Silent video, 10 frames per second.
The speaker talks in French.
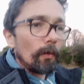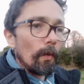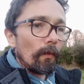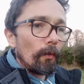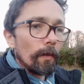de
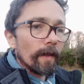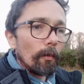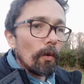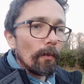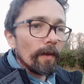flou sera
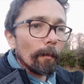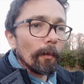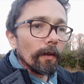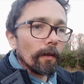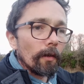beaucoup plus
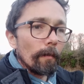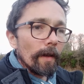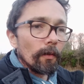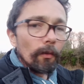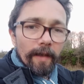importante que
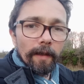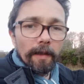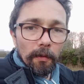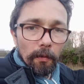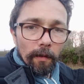ma zone de
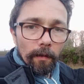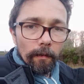certitude.